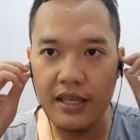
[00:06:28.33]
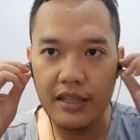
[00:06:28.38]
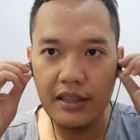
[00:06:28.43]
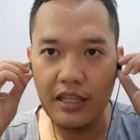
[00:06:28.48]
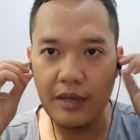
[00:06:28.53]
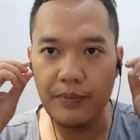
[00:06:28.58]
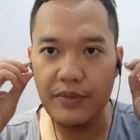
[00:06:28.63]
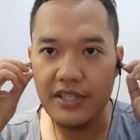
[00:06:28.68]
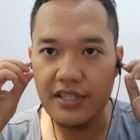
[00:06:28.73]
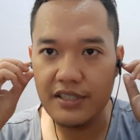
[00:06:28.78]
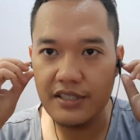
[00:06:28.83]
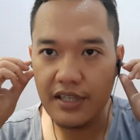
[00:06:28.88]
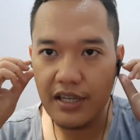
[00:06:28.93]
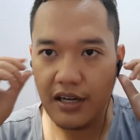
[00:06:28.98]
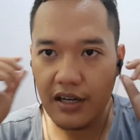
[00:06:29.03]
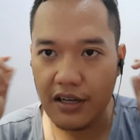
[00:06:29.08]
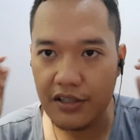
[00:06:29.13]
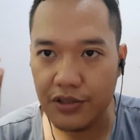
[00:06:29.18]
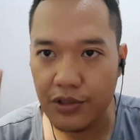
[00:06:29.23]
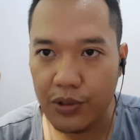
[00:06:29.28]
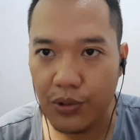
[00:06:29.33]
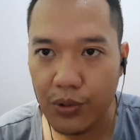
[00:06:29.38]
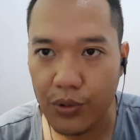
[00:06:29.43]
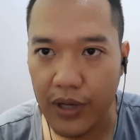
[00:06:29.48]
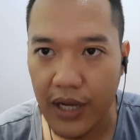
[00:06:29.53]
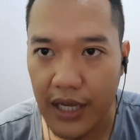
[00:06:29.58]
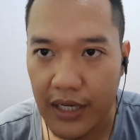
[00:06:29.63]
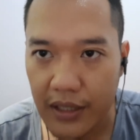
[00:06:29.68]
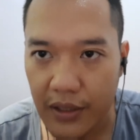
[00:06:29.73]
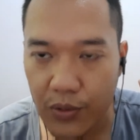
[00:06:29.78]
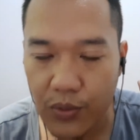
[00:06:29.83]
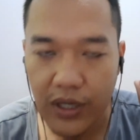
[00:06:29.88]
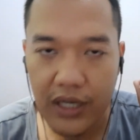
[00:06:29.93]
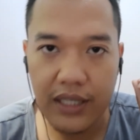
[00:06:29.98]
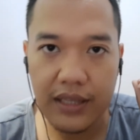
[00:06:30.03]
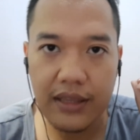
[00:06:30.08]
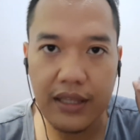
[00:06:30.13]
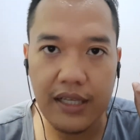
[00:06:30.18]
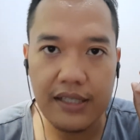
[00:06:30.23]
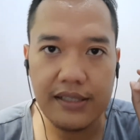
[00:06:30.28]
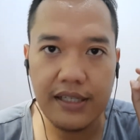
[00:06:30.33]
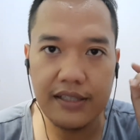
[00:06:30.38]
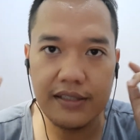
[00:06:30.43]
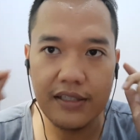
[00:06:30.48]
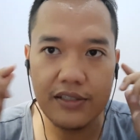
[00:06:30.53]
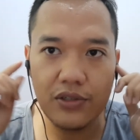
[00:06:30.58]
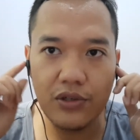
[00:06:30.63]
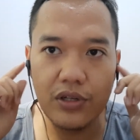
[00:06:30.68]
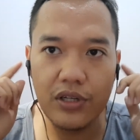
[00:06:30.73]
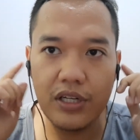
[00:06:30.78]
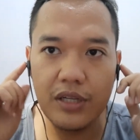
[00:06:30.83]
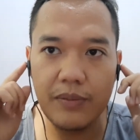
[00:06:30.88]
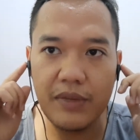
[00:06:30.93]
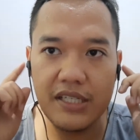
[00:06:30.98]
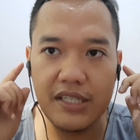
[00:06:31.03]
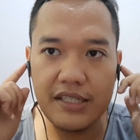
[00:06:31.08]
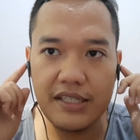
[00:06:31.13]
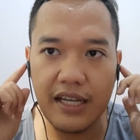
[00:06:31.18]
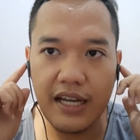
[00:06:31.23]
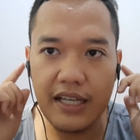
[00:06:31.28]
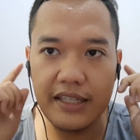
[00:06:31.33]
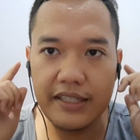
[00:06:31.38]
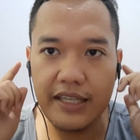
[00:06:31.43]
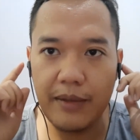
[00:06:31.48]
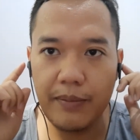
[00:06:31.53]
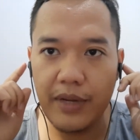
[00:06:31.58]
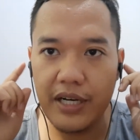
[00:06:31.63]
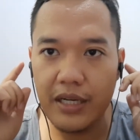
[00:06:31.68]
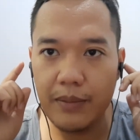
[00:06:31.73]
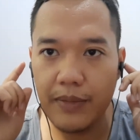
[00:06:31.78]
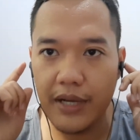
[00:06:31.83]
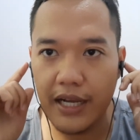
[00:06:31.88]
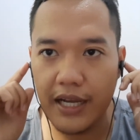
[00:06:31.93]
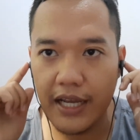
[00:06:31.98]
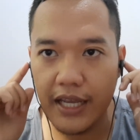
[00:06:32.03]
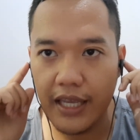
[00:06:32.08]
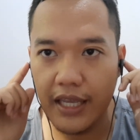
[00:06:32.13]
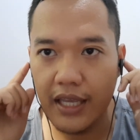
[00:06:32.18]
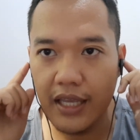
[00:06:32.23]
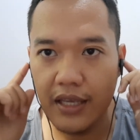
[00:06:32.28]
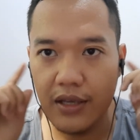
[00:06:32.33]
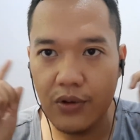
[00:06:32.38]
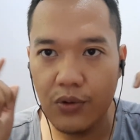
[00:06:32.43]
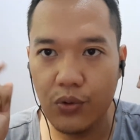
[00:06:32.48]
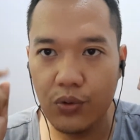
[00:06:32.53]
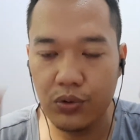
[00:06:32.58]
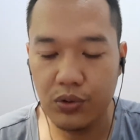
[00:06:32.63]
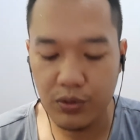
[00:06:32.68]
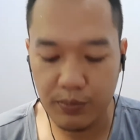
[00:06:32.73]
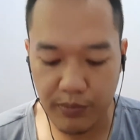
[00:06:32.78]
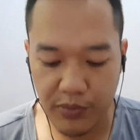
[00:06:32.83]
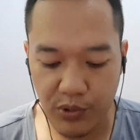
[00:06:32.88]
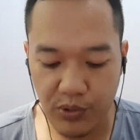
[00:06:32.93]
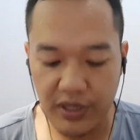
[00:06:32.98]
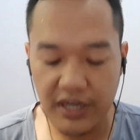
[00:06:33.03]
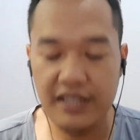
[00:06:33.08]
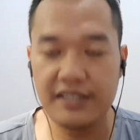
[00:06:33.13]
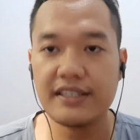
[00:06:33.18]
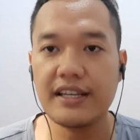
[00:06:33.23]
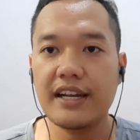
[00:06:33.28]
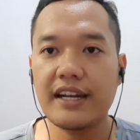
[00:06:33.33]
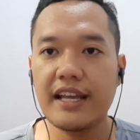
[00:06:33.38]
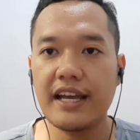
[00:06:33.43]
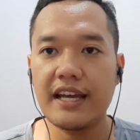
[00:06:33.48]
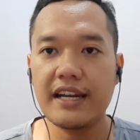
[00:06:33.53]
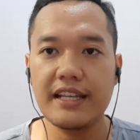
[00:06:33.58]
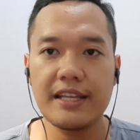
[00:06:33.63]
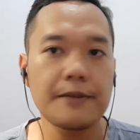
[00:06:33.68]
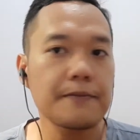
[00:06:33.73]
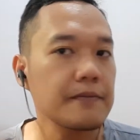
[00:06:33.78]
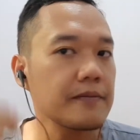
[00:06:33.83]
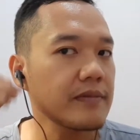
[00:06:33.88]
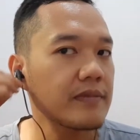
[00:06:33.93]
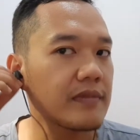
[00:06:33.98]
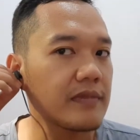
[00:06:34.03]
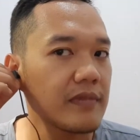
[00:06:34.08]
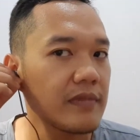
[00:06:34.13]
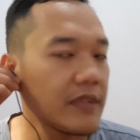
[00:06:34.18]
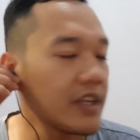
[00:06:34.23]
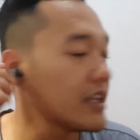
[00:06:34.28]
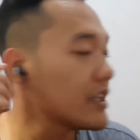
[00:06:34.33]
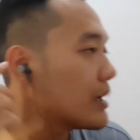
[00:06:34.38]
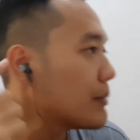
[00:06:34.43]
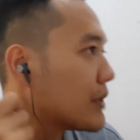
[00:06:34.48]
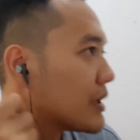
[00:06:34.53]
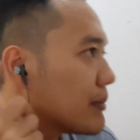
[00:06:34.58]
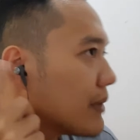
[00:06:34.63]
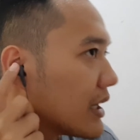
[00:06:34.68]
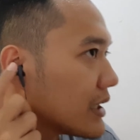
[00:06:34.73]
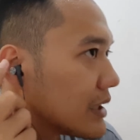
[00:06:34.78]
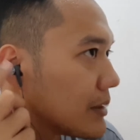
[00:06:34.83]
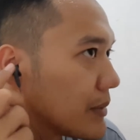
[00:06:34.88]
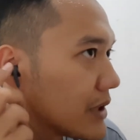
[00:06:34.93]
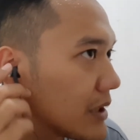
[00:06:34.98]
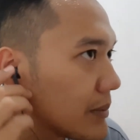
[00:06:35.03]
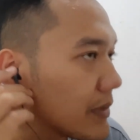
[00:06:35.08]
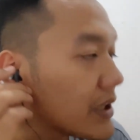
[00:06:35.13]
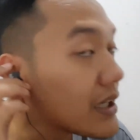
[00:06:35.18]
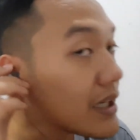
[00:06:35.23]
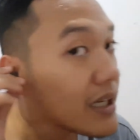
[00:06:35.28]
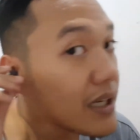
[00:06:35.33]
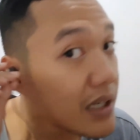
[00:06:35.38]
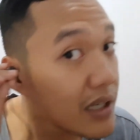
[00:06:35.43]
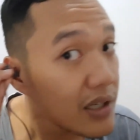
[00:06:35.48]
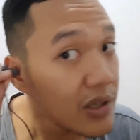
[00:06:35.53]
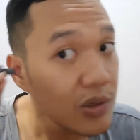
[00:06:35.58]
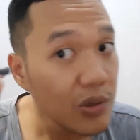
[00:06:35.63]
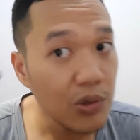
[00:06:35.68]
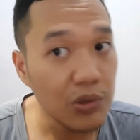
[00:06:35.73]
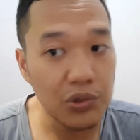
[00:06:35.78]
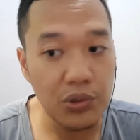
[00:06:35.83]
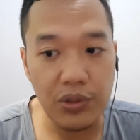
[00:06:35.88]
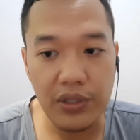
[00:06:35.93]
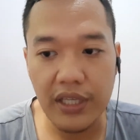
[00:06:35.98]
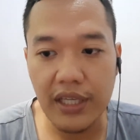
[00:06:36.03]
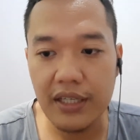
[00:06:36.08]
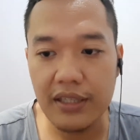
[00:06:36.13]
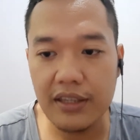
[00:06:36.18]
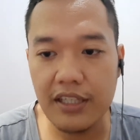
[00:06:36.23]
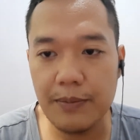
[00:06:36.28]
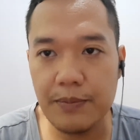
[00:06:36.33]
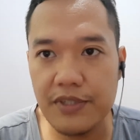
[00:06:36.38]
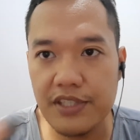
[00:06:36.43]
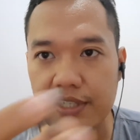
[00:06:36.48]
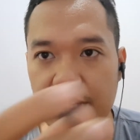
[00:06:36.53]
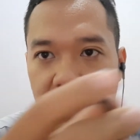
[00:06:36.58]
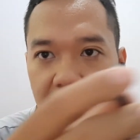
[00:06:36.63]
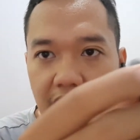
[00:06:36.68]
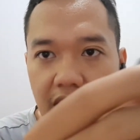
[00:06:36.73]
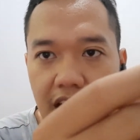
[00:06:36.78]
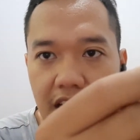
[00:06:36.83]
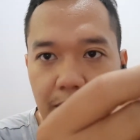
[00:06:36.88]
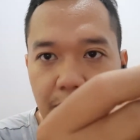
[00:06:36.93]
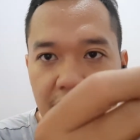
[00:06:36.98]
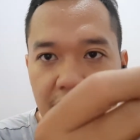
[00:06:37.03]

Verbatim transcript: Tapi secara keseluruhan kualitas headset Sony ini masih sangat nyaman dipakai untuk penggunaan sehari-hari. Ini nyaman banget teman-teman. Untuk ear tipsnya kalian